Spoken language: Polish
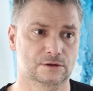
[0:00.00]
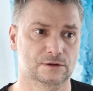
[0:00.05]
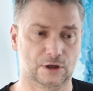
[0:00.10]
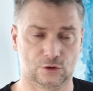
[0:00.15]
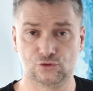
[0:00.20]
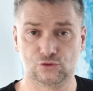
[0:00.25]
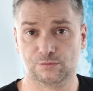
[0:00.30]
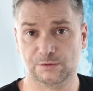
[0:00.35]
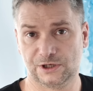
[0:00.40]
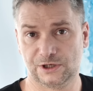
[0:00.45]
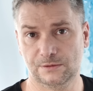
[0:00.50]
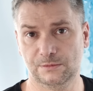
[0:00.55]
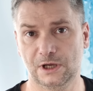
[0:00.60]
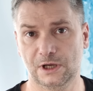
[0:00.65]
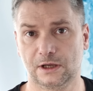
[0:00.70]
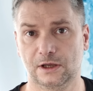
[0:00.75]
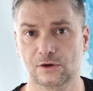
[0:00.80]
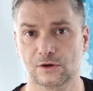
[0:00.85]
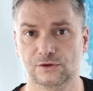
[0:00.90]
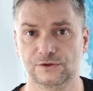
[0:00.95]
jak już bierzemy
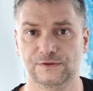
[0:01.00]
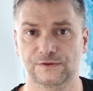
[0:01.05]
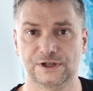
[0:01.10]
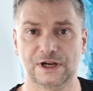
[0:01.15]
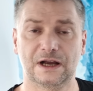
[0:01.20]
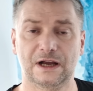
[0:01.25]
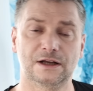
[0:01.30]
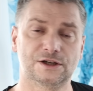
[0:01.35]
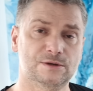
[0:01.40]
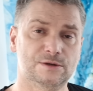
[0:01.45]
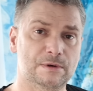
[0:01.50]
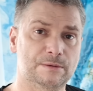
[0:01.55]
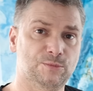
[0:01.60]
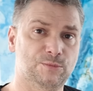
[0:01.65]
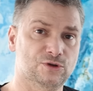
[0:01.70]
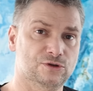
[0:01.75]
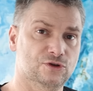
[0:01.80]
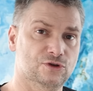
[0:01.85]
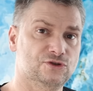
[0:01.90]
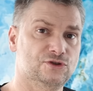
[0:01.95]
jakiegoś zwierzaka, trzeba
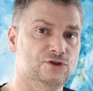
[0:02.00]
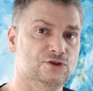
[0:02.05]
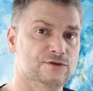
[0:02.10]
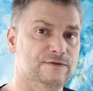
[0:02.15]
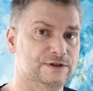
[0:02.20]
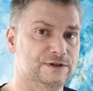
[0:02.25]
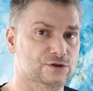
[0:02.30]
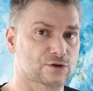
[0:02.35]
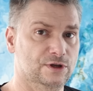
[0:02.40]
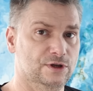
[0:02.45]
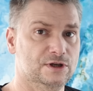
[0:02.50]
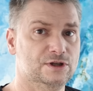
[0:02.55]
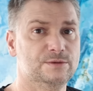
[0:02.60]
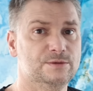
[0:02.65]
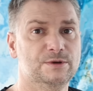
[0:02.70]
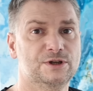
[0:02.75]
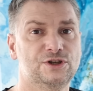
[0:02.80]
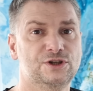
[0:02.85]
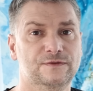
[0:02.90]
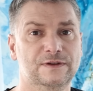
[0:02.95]
dostosować do niego,
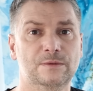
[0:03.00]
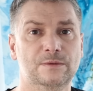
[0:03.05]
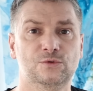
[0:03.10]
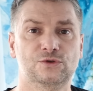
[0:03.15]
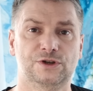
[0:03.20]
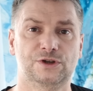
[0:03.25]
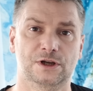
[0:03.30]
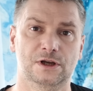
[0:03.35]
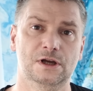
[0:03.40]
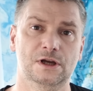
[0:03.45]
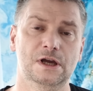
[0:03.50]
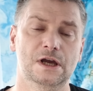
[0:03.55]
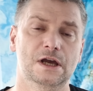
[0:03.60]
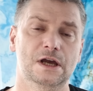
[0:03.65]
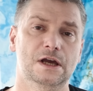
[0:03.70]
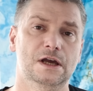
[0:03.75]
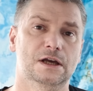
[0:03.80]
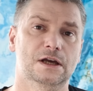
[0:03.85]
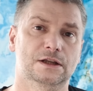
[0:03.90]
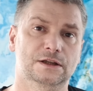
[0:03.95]
żeby krzywda mu się
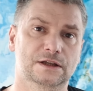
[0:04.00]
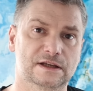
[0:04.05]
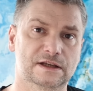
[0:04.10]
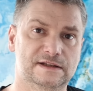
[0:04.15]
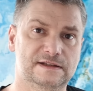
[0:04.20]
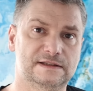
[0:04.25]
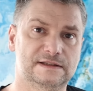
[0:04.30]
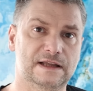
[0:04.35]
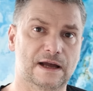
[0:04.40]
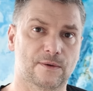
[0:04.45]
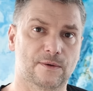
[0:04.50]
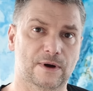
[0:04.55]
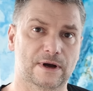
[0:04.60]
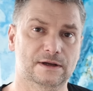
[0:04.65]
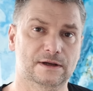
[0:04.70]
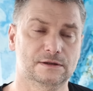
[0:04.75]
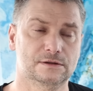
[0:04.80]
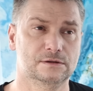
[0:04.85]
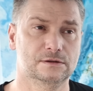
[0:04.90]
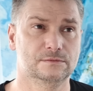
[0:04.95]
nie stała.